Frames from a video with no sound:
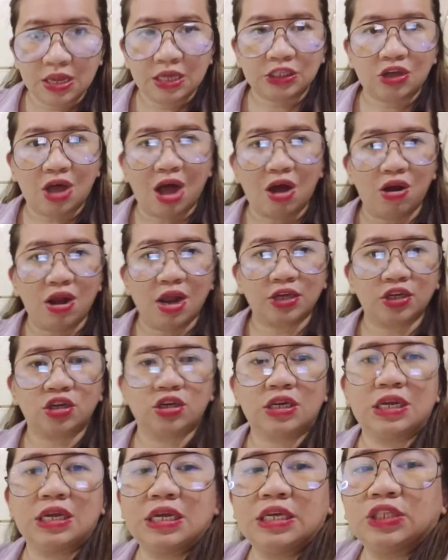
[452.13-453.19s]
So ako lang
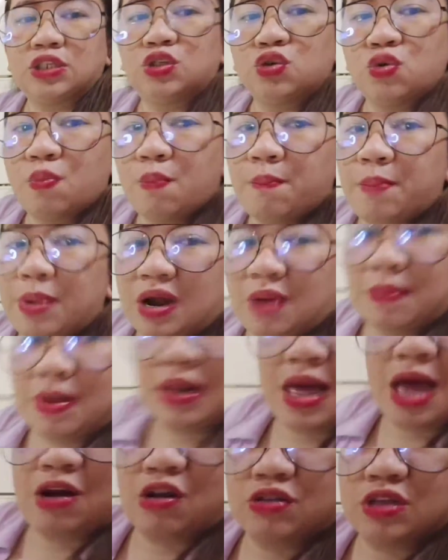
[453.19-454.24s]
yun i-zoom para
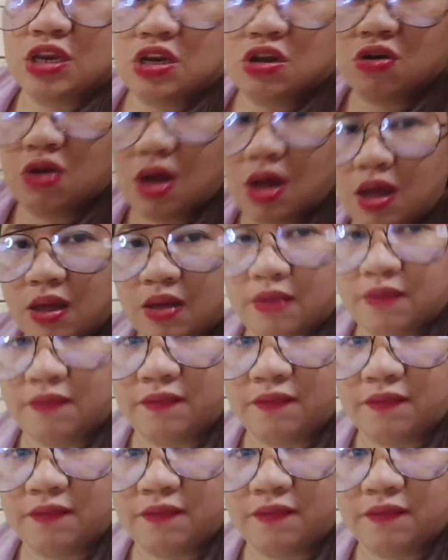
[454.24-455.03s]
maklaro ninyo ha.